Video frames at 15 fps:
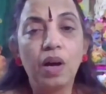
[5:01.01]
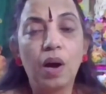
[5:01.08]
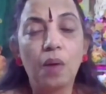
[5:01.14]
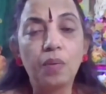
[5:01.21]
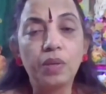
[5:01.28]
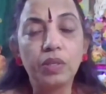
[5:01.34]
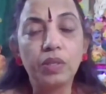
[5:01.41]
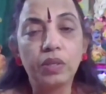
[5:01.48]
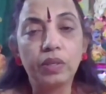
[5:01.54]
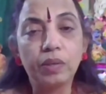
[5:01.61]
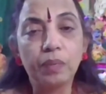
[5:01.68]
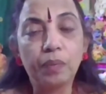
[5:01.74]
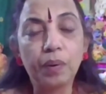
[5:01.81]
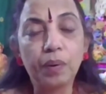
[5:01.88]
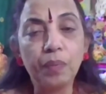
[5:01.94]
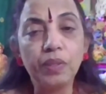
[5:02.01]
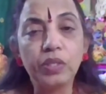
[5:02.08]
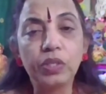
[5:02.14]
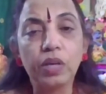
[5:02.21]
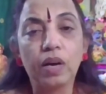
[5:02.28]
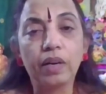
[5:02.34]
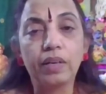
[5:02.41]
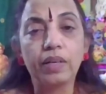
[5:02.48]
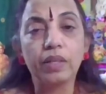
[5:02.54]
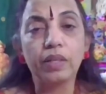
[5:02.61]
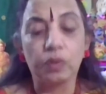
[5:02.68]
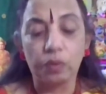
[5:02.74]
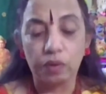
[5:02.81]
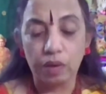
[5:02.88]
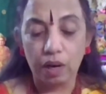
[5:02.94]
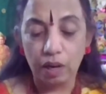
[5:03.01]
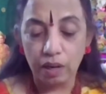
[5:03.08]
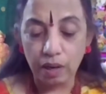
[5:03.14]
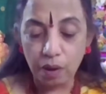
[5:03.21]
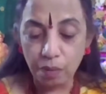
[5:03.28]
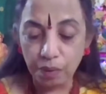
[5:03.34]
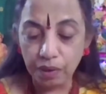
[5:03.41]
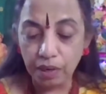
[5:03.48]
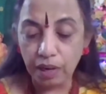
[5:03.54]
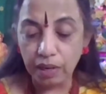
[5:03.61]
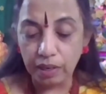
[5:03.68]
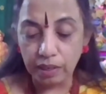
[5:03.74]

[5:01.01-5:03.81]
அப்படின்னு சொல்லிட்டு பிரம்மச்சாரிணி துர்கா அப்படின்னா